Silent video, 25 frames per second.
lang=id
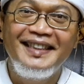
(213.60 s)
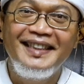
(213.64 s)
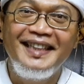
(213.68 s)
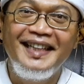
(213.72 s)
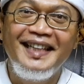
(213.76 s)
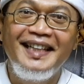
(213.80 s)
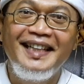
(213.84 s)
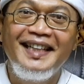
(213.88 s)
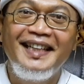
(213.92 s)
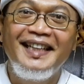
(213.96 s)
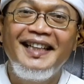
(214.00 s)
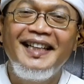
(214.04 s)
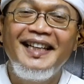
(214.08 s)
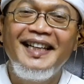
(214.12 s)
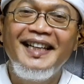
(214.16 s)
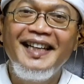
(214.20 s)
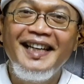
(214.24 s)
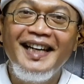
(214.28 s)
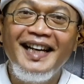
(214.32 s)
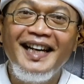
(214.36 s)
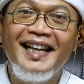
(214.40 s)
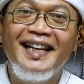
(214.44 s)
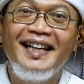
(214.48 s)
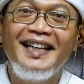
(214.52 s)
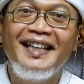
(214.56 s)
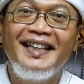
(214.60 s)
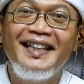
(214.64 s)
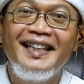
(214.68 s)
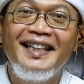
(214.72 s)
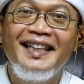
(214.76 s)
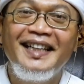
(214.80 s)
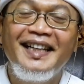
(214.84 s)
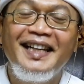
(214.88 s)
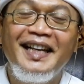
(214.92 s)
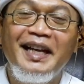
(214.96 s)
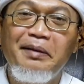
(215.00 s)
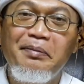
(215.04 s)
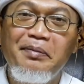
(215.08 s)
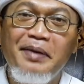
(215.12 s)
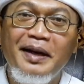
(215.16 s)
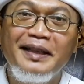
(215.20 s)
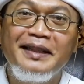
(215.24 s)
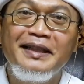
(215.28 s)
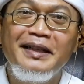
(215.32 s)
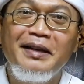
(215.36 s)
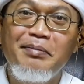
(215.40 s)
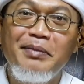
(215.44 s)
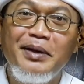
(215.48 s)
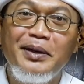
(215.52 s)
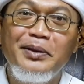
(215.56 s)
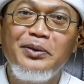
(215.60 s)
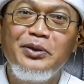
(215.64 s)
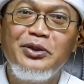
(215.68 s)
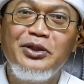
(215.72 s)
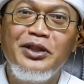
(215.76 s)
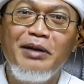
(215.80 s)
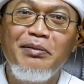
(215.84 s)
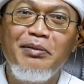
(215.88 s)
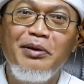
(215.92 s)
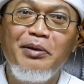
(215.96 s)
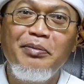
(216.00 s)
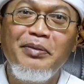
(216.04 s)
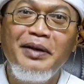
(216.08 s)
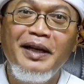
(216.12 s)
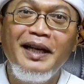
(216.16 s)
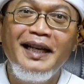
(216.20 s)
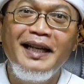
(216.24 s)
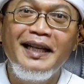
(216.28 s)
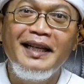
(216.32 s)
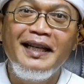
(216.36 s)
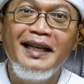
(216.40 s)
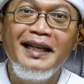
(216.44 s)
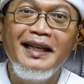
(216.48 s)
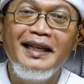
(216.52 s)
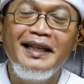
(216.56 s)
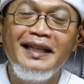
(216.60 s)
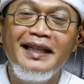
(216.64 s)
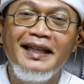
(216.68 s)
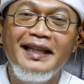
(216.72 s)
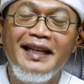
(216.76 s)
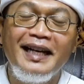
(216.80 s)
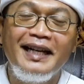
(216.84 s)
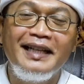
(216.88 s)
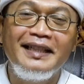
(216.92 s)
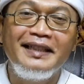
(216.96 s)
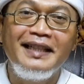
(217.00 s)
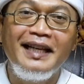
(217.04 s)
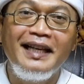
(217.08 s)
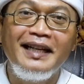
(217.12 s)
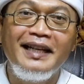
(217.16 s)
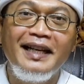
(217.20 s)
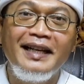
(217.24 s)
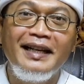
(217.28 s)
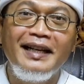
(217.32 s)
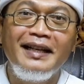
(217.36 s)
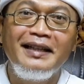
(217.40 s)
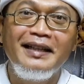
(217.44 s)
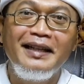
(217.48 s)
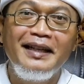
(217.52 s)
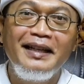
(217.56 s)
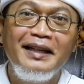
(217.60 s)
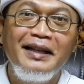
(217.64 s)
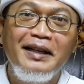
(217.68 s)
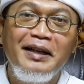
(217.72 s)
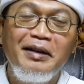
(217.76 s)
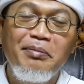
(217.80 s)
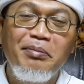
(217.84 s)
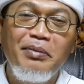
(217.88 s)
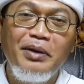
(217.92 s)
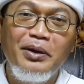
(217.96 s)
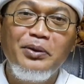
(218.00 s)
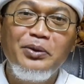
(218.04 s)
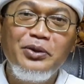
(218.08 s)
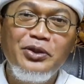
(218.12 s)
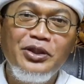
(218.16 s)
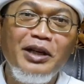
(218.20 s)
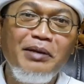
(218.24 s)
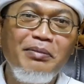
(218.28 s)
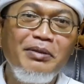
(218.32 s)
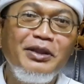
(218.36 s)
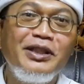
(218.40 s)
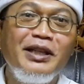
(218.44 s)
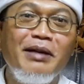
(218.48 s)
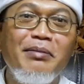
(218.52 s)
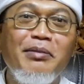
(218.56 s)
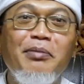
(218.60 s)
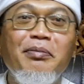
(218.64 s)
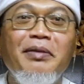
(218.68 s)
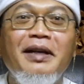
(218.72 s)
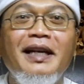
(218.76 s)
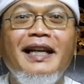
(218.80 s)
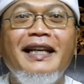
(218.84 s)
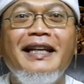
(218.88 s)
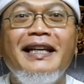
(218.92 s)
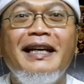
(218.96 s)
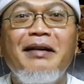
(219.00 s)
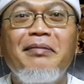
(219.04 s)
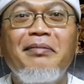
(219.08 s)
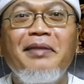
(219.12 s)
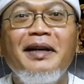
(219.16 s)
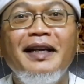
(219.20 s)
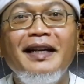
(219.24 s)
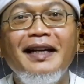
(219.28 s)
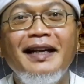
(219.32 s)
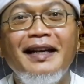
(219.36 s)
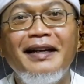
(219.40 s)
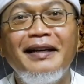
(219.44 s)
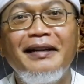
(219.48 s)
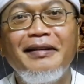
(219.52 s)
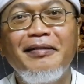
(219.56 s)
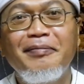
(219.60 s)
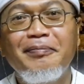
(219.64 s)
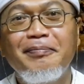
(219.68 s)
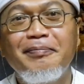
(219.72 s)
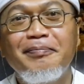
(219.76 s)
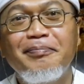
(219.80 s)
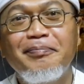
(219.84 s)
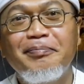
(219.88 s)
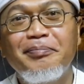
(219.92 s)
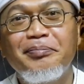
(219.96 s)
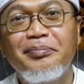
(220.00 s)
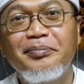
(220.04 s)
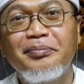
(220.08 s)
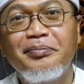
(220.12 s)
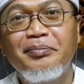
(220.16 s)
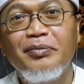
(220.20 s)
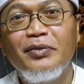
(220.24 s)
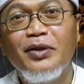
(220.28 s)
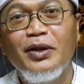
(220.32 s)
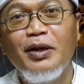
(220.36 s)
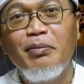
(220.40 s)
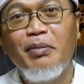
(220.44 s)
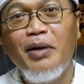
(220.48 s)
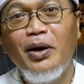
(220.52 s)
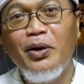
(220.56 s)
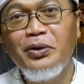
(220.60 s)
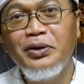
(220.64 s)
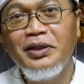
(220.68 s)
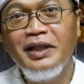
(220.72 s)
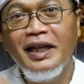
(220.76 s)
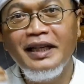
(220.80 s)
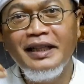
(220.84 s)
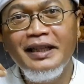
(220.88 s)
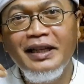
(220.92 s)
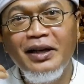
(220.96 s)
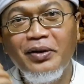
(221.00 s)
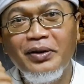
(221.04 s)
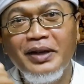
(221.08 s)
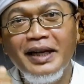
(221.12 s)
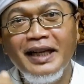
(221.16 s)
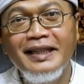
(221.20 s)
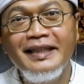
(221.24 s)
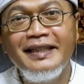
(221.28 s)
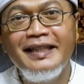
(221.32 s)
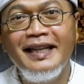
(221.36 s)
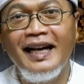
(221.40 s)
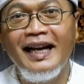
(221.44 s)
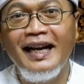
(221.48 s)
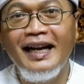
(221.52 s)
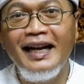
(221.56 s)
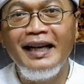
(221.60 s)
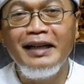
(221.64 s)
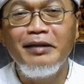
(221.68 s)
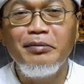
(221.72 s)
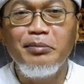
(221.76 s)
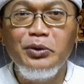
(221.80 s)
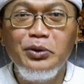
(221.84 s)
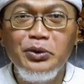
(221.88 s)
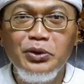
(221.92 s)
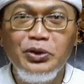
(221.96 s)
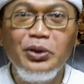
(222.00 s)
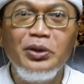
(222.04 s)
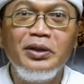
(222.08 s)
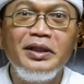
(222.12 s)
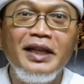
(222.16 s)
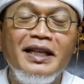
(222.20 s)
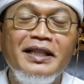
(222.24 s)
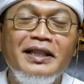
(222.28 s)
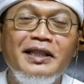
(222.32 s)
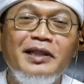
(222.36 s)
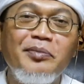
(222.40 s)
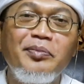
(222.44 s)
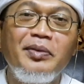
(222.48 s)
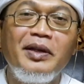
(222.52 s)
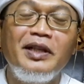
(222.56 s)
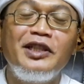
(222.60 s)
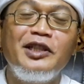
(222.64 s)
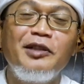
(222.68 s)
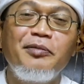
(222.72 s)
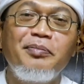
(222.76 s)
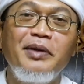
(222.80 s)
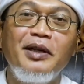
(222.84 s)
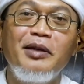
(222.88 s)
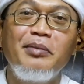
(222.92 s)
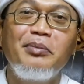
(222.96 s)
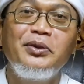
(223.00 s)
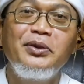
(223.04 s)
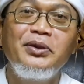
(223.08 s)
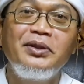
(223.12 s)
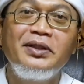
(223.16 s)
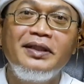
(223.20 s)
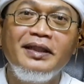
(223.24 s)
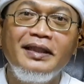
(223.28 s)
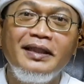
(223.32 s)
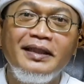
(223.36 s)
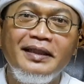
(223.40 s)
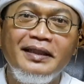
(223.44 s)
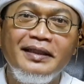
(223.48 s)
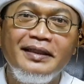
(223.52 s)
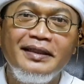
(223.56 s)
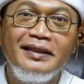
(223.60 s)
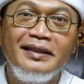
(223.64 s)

Nah, inilah hebatnya manusia memiliki tiga kesadaran. Manusia bisa memilih yang mana. Mau jadi orang jahat, munculkan sifat-sifat buta.